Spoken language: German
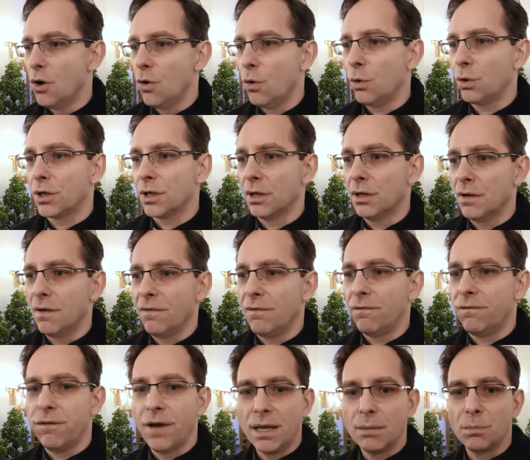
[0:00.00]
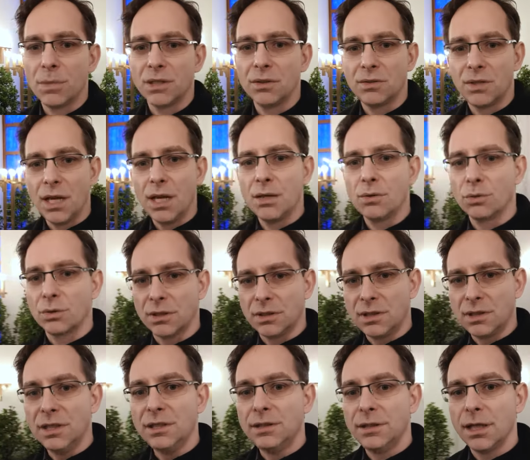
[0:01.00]
oder wann man den oder
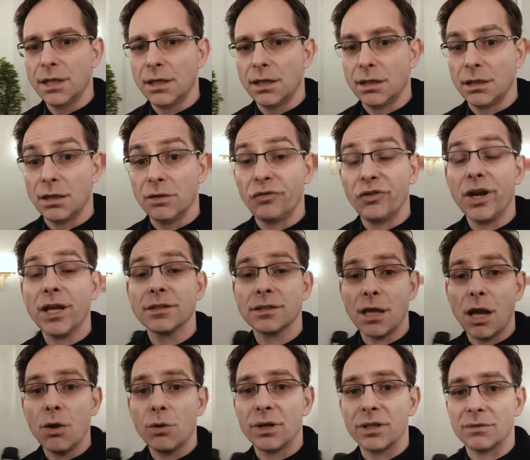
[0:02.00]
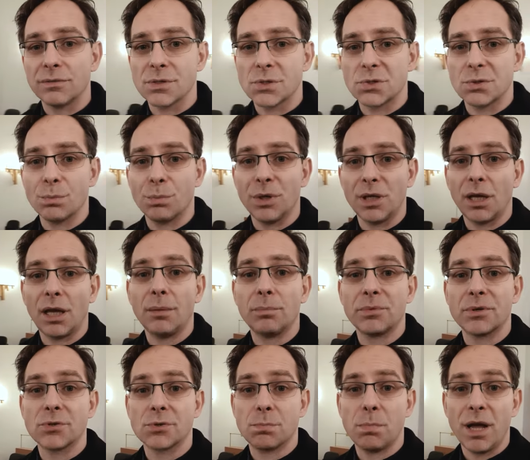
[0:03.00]
diejenige, die vielleicht auch etwas zum
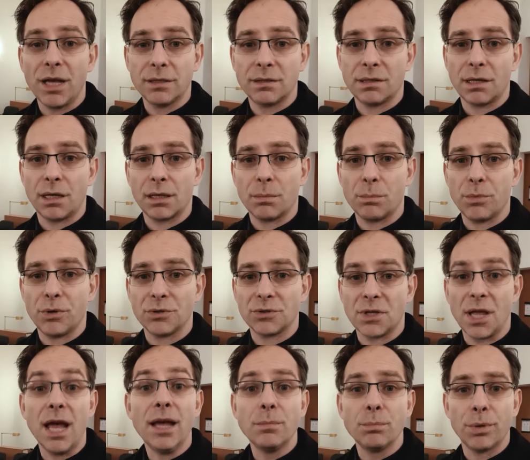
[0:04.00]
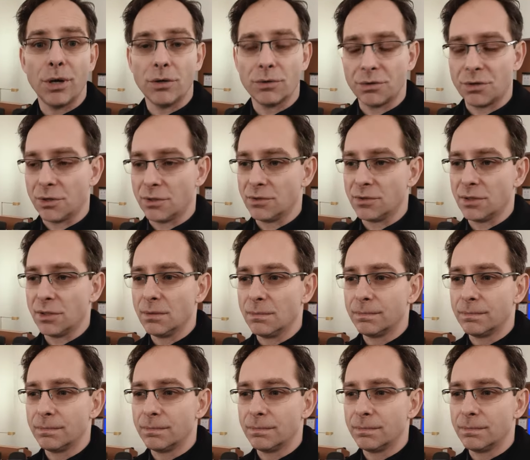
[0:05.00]
Begräbnis beitragen möchte, einbauen könnte.